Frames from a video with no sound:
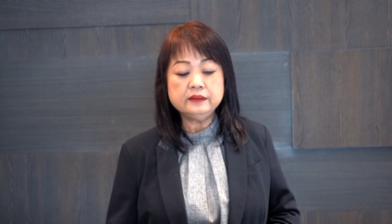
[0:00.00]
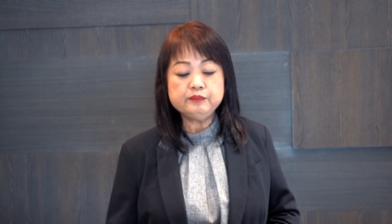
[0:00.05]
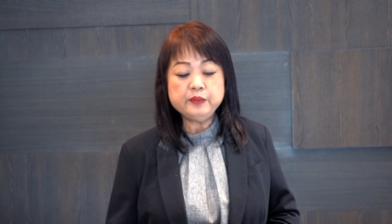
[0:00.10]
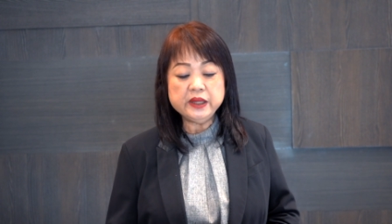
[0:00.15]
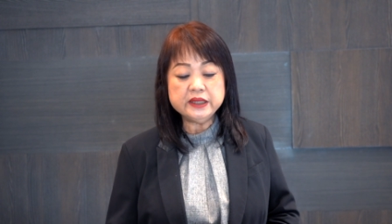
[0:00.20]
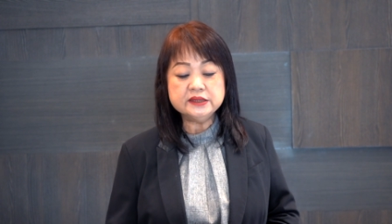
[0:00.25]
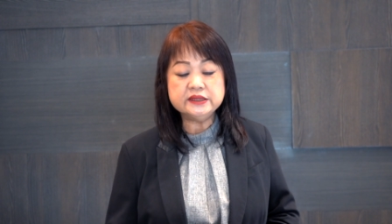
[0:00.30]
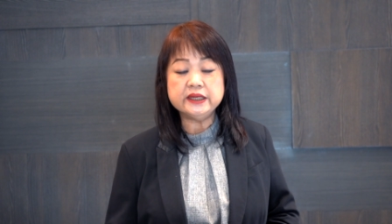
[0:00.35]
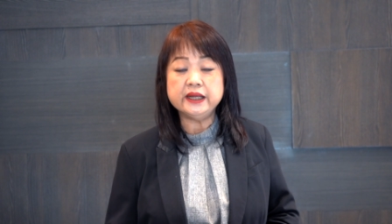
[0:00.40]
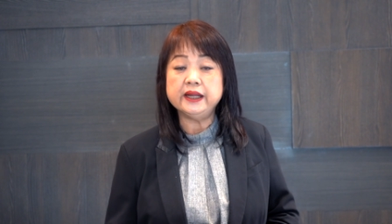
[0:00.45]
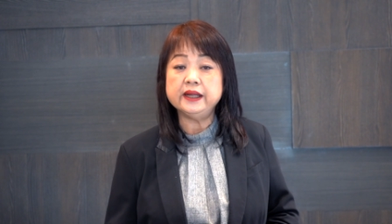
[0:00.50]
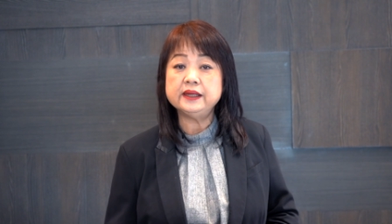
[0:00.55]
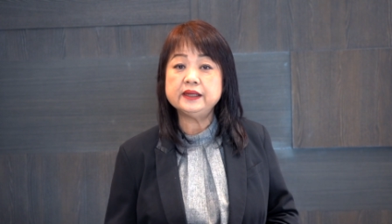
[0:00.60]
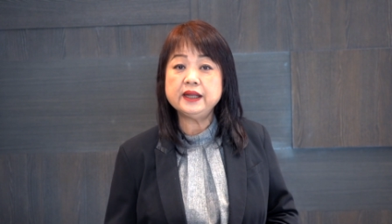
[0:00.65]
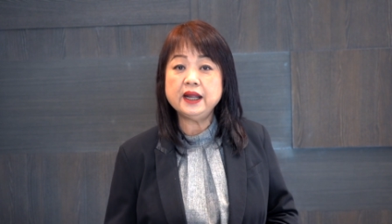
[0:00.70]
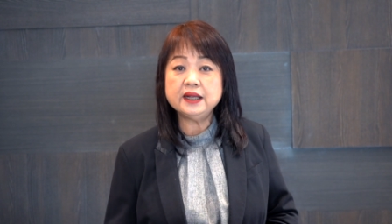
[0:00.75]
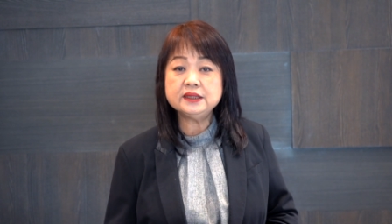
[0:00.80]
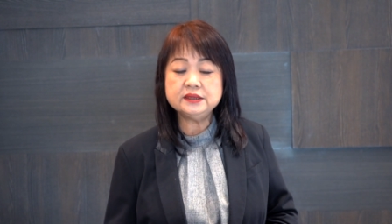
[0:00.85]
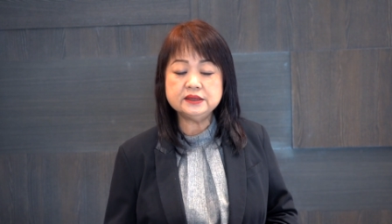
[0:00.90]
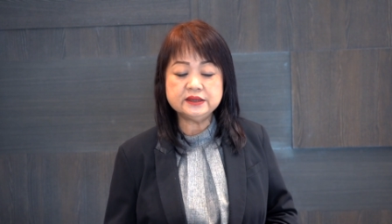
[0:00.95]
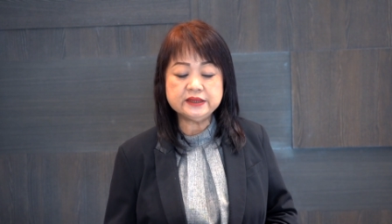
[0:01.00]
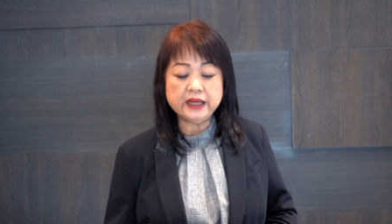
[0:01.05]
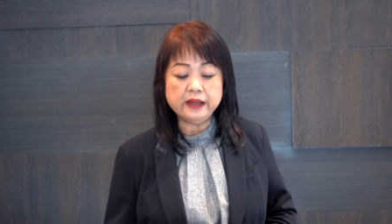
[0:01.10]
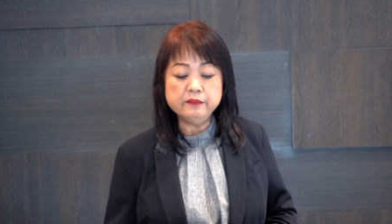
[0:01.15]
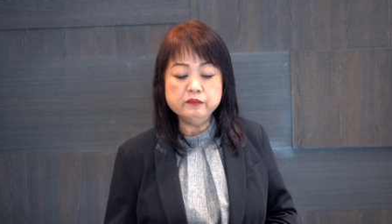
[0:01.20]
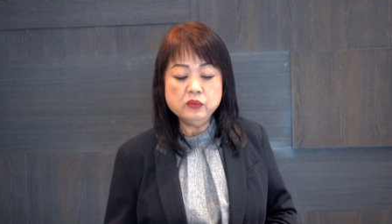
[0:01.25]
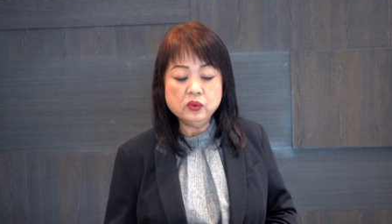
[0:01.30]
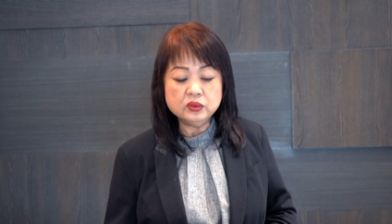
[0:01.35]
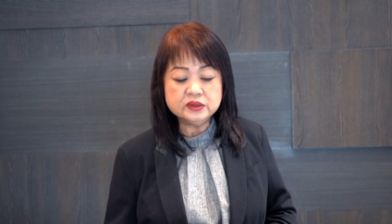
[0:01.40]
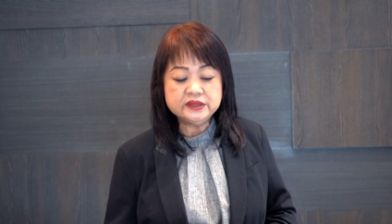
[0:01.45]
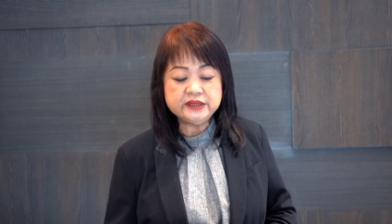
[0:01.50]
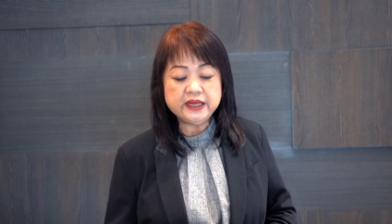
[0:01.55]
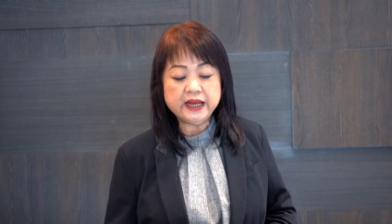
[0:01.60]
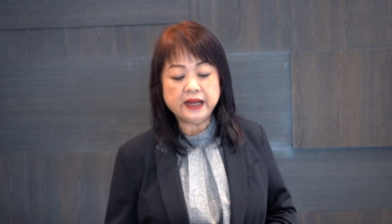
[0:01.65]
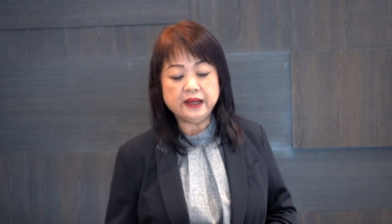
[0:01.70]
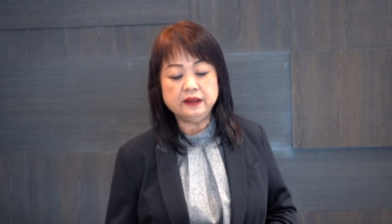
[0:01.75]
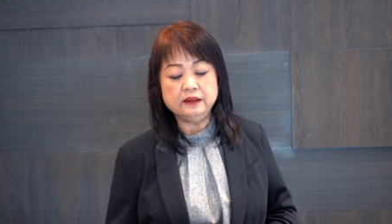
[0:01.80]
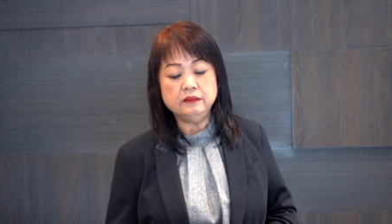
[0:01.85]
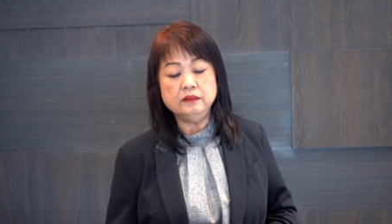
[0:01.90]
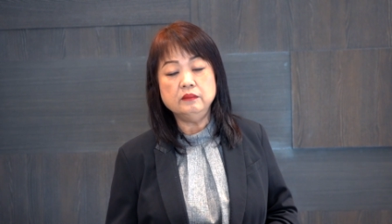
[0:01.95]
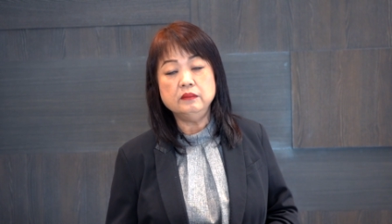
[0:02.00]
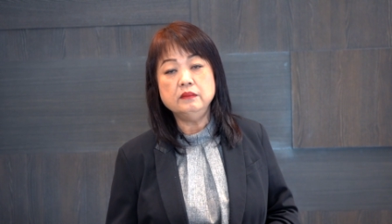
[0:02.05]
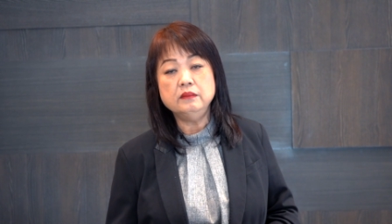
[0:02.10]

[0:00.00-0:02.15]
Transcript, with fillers: 并且他是在木匠